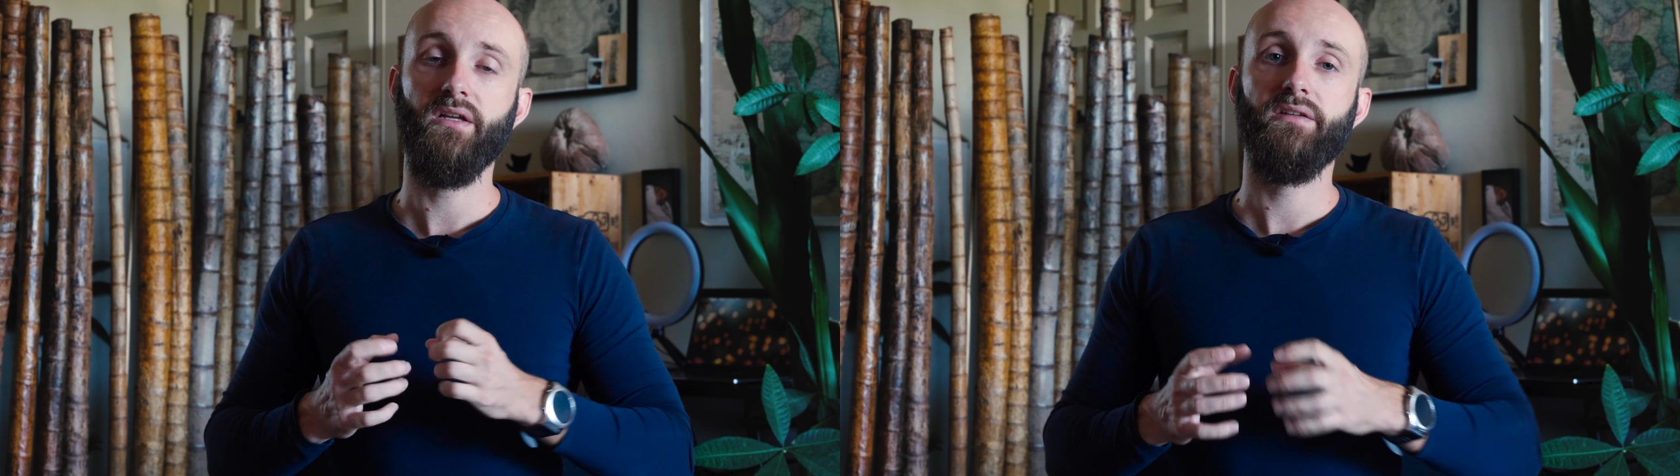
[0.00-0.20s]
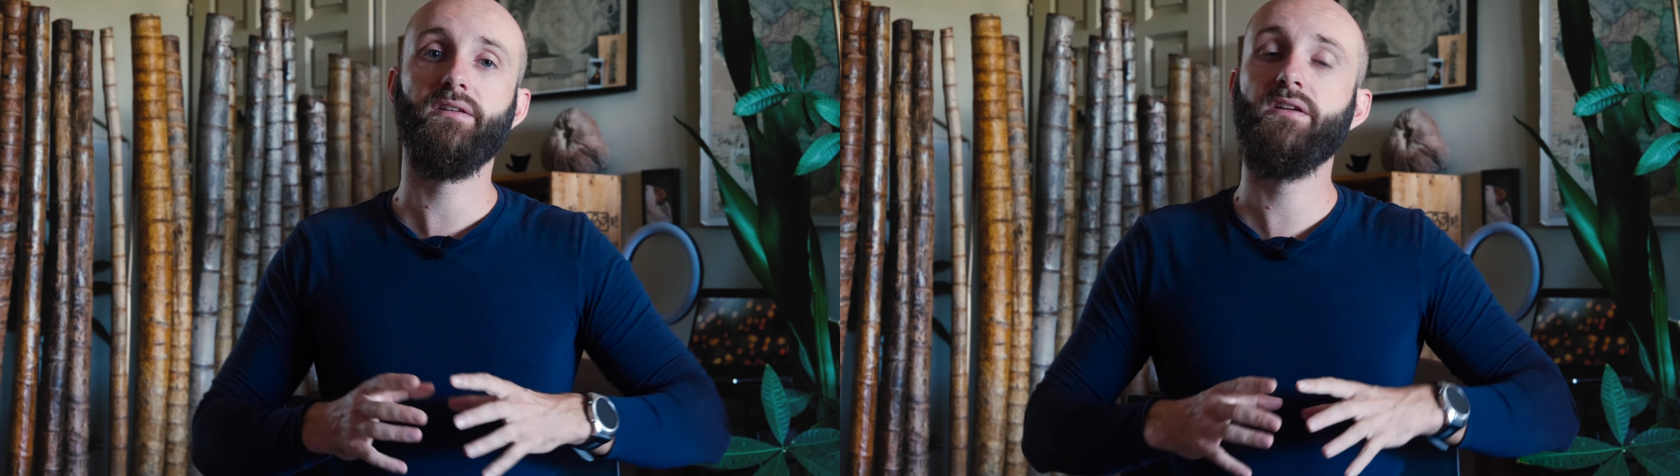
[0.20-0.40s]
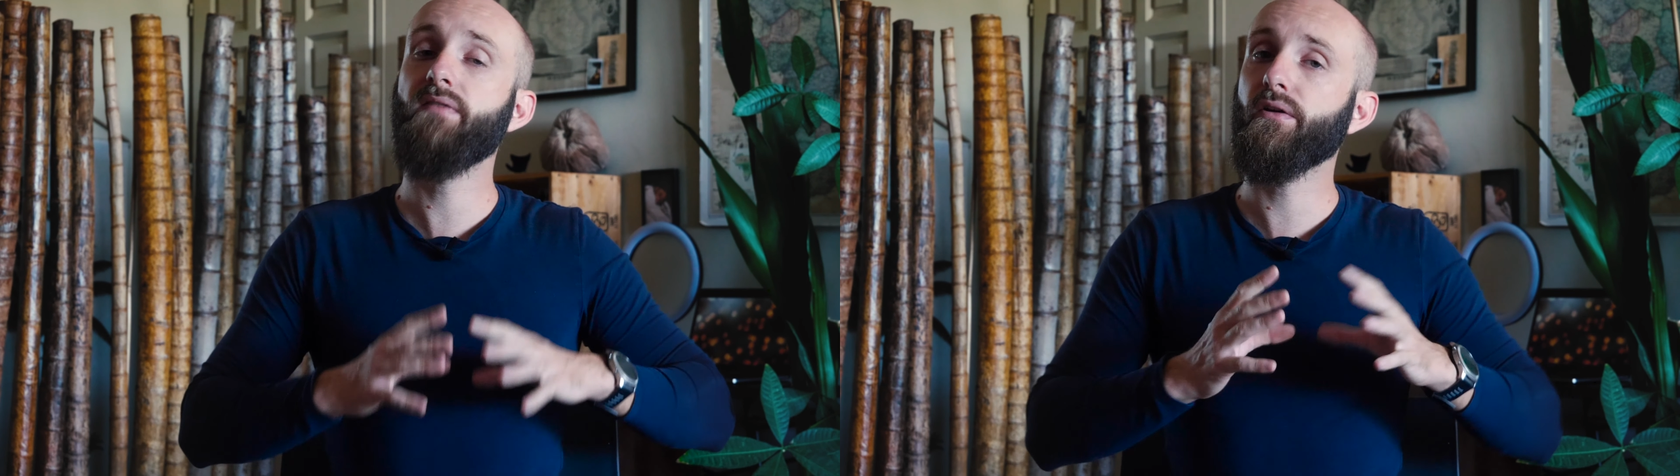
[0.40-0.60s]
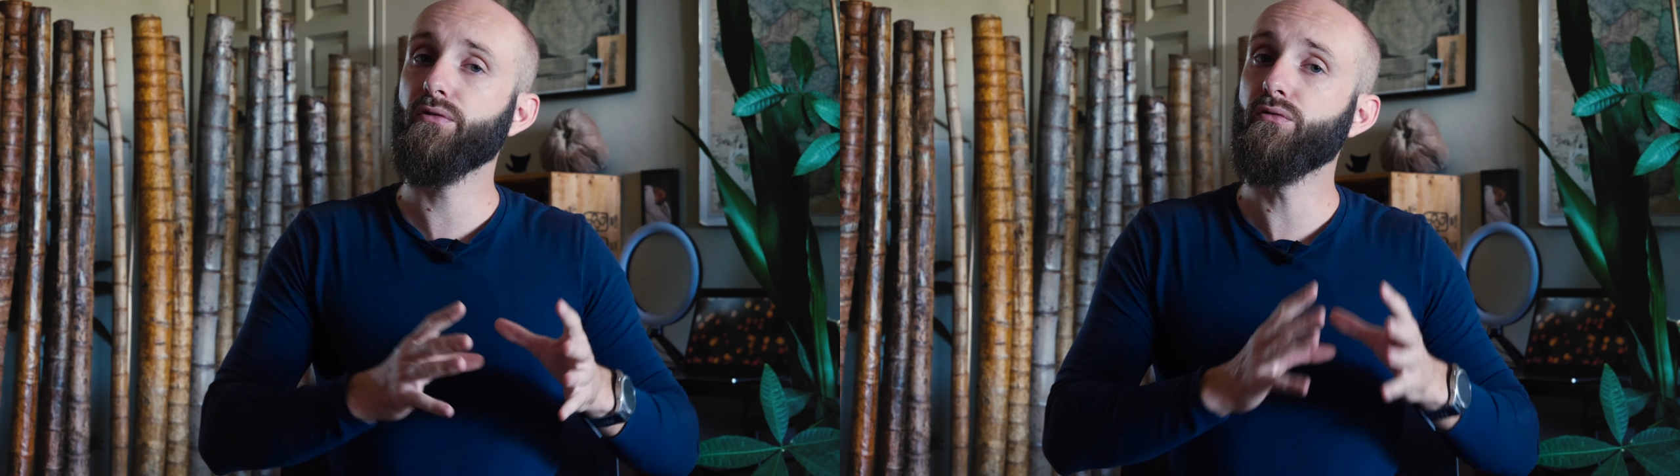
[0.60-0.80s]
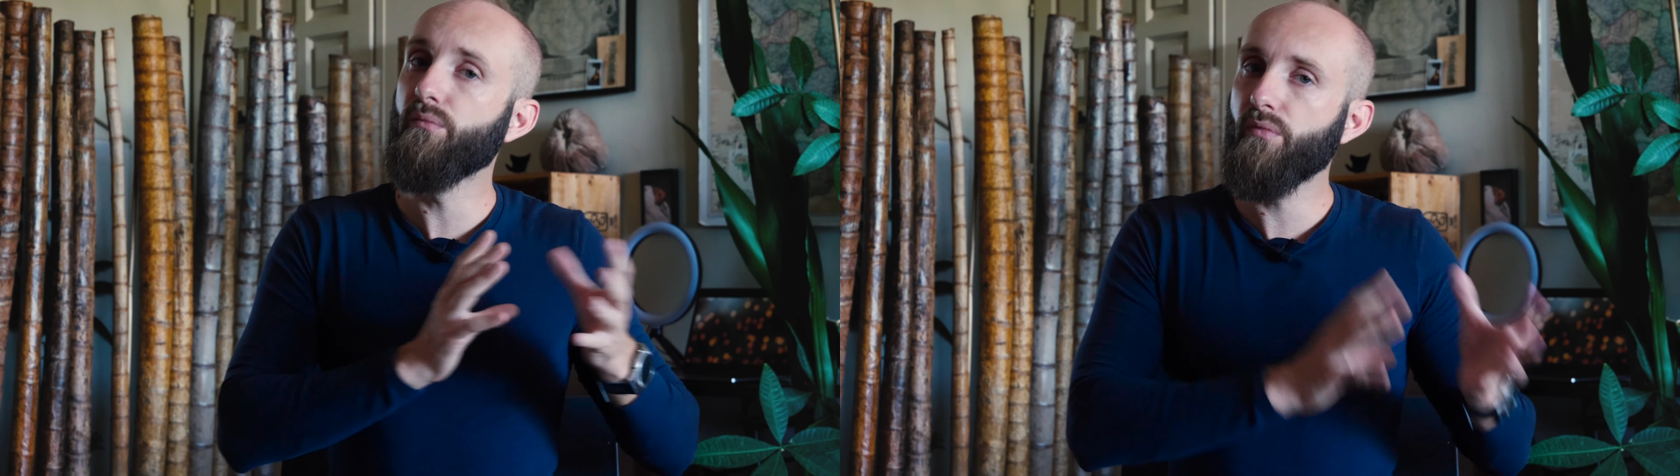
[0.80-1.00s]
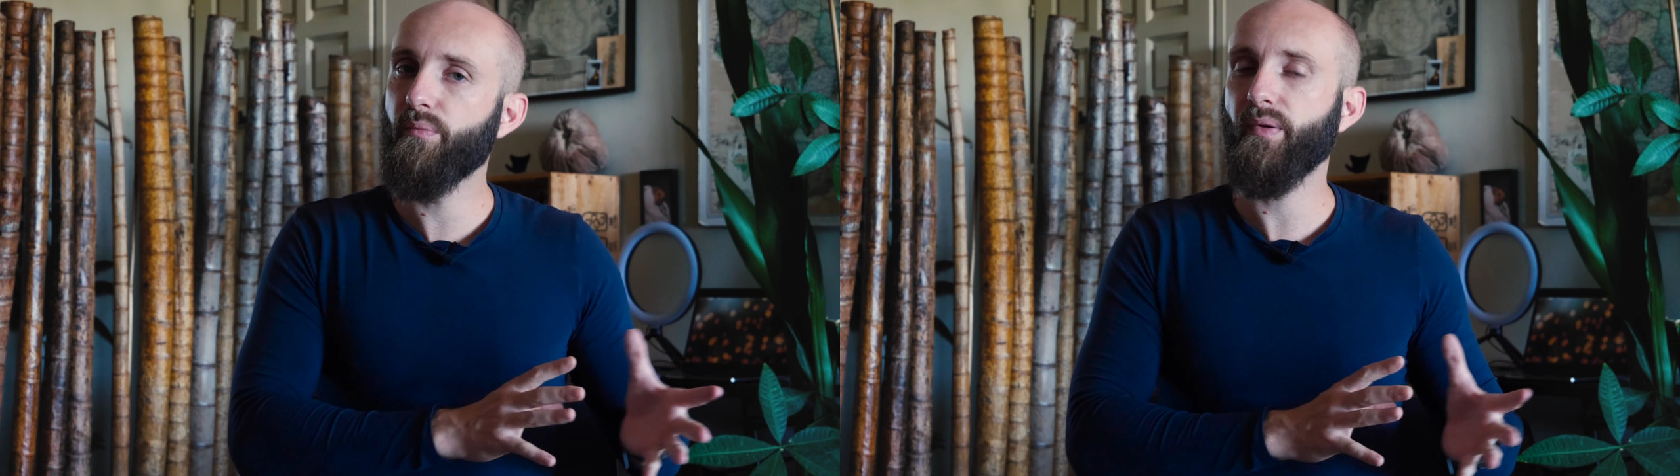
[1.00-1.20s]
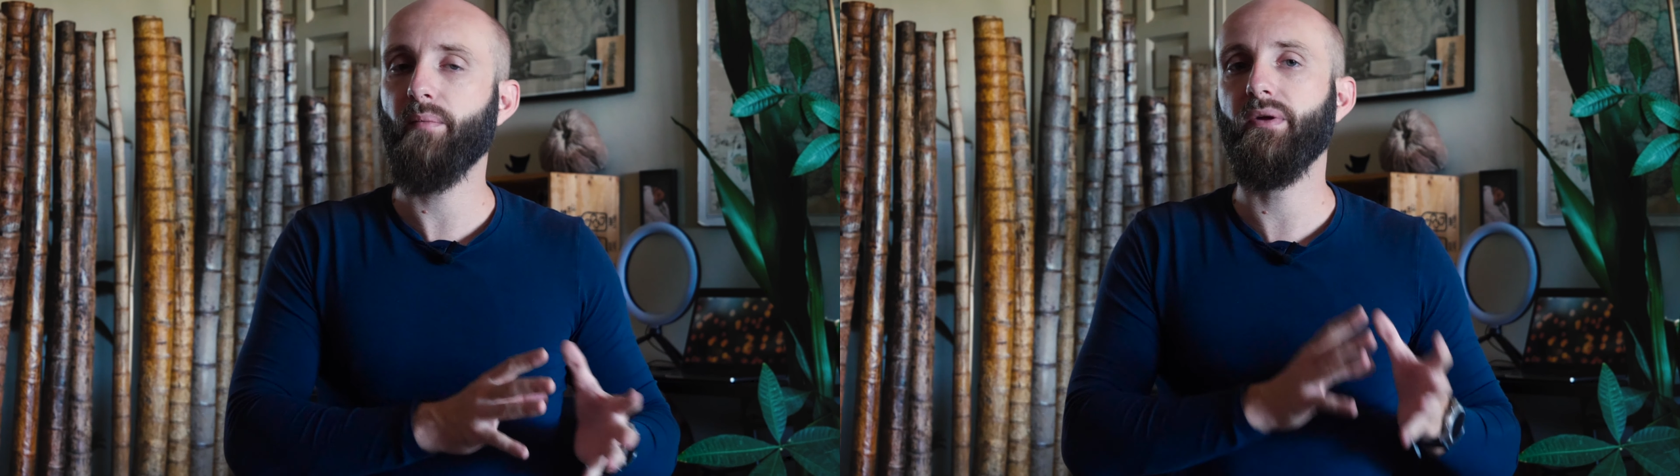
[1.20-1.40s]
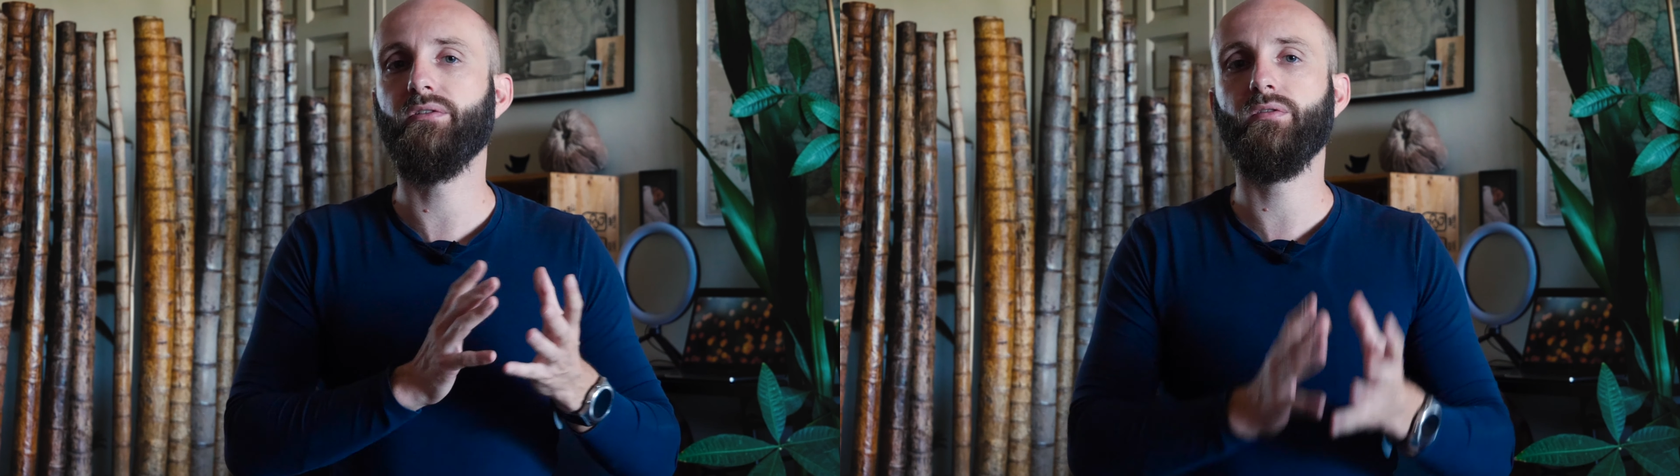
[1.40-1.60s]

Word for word: ce qui va du coup me permettre